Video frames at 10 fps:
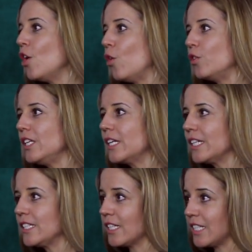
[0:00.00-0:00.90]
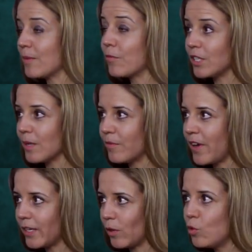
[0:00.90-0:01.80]
und die kriegt jetzt eben von ihrem
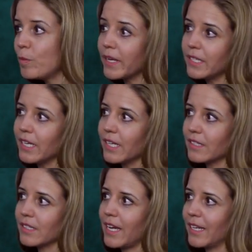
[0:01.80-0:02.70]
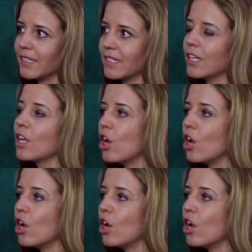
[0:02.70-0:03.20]
Vater Hubert die ganze Zeit gesagt,